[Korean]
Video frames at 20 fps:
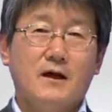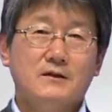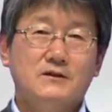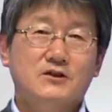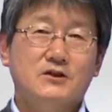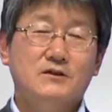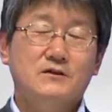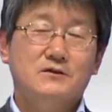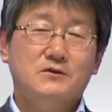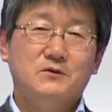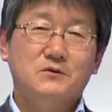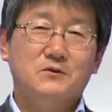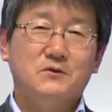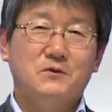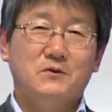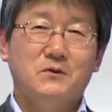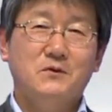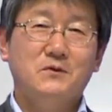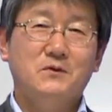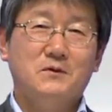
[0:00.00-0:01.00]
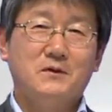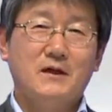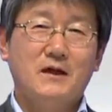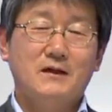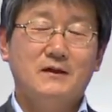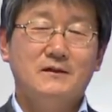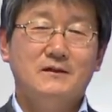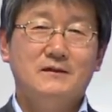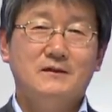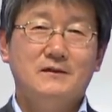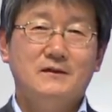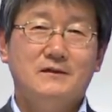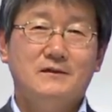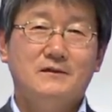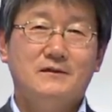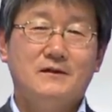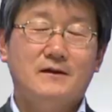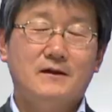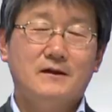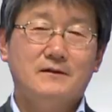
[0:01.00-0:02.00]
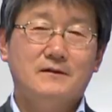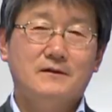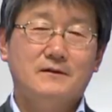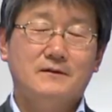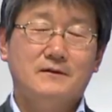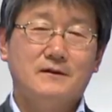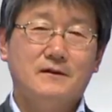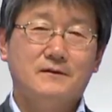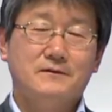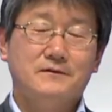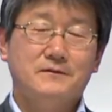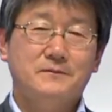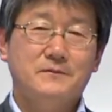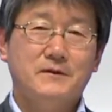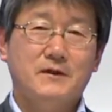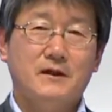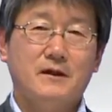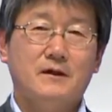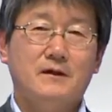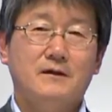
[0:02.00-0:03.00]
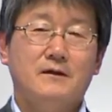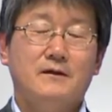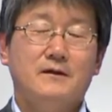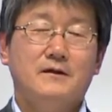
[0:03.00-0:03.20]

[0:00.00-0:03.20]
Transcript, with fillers: 시간 정도 강의를 하게 될 것 같습니다.